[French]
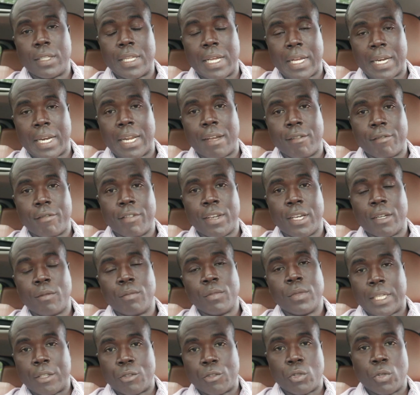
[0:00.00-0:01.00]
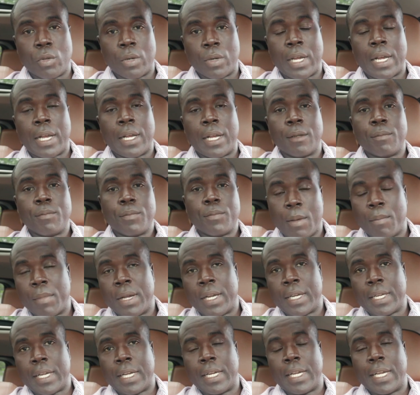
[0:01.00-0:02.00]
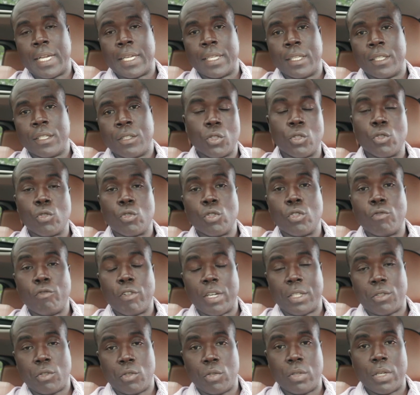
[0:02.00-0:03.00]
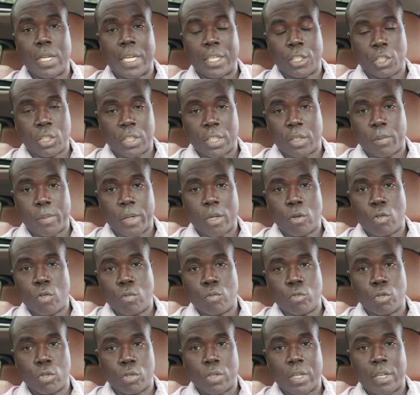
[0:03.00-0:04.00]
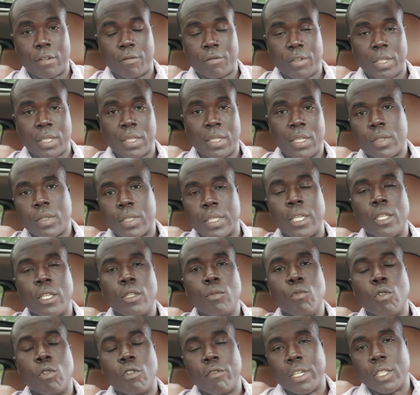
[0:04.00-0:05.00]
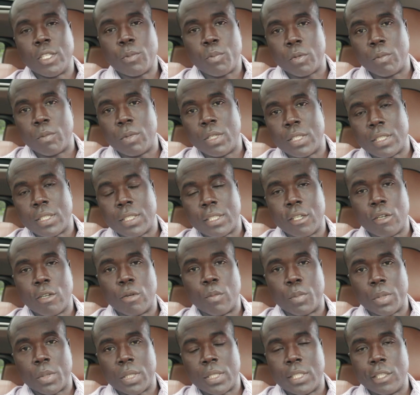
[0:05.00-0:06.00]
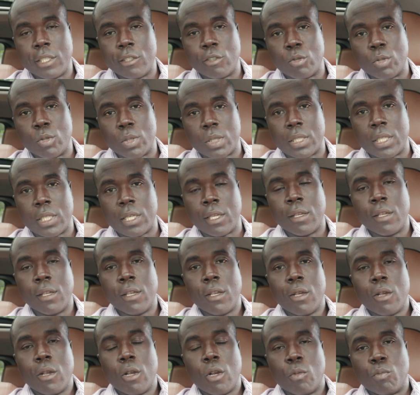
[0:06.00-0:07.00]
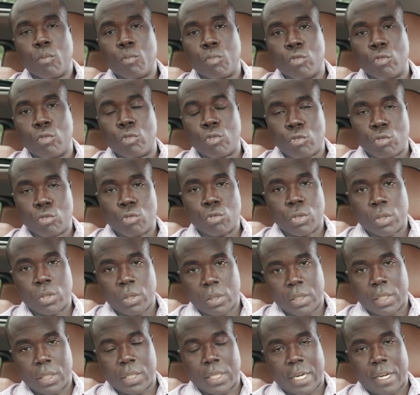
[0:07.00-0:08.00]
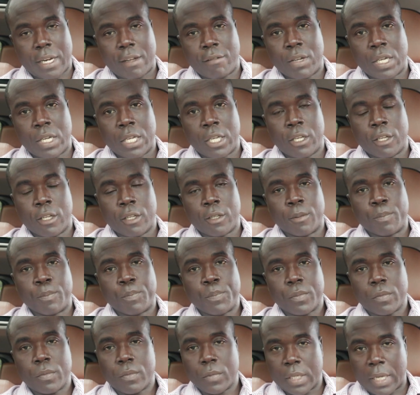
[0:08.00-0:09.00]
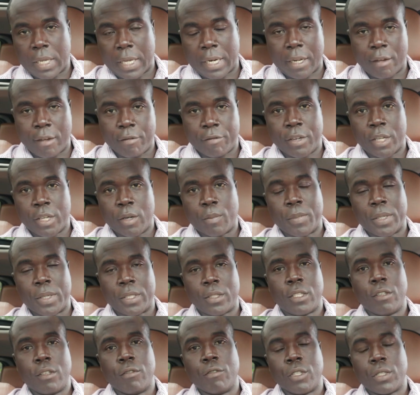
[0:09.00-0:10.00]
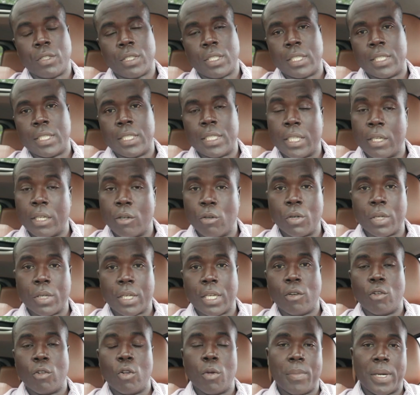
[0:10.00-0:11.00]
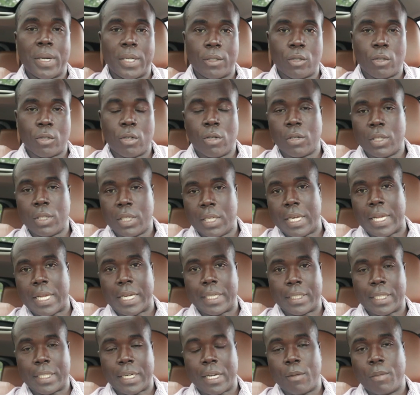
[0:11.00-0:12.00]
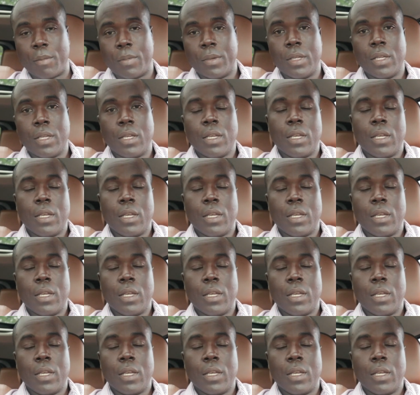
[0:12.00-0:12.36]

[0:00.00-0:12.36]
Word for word: dans la ferme, ça sera un manque à gagner. Si toutefois tu n'achètes pas le mouton en fait. C'est une mauvaise publicité, on peut dire aussi pour tous ceux qui travaillent euh, à la ferme parce qu'ils vont se dire, ok, le patron, il attrape,